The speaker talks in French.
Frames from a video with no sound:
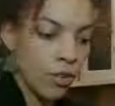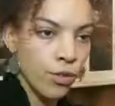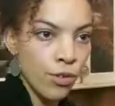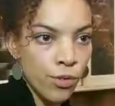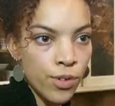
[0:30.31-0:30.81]

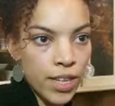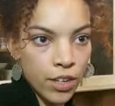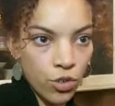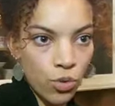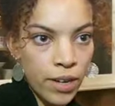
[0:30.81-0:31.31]
Le yo-yo, c'est
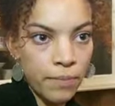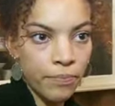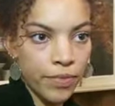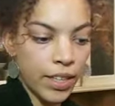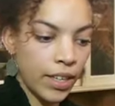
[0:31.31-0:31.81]
un jouet
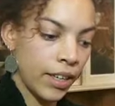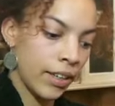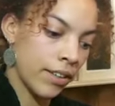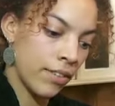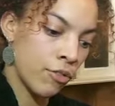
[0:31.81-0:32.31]

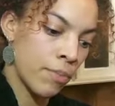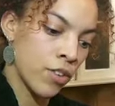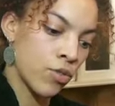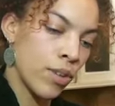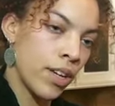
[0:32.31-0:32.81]
et il ne faut
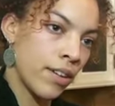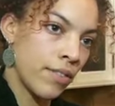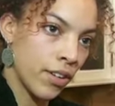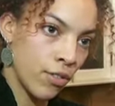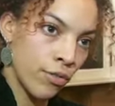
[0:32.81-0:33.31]
pas jouer
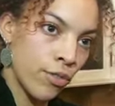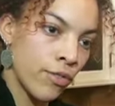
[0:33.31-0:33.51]
avec le